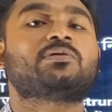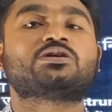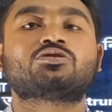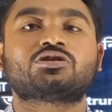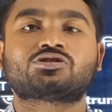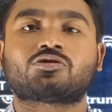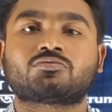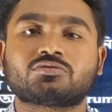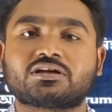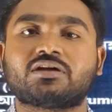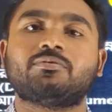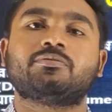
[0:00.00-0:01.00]
এই প্রেষণা চক্র
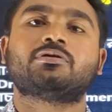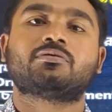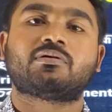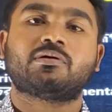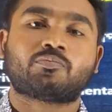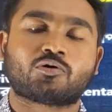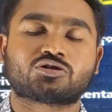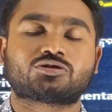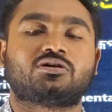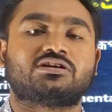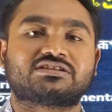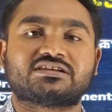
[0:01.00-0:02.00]
থেকে বিভিন্নভাবে প্রশ্ন
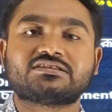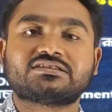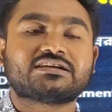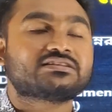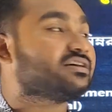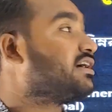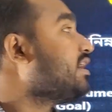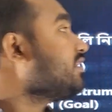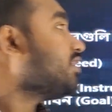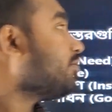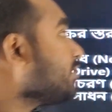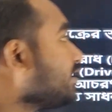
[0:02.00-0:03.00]
আছে ঠিক আছে
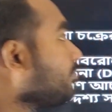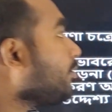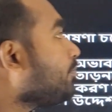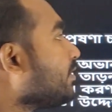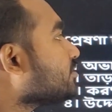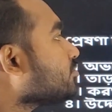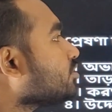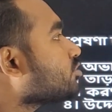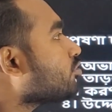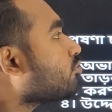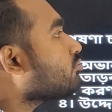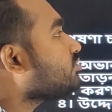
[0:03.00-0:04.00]
তাহলে আমরা দেখব প্রেষণা
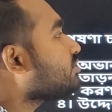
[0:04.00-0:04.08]
চক্র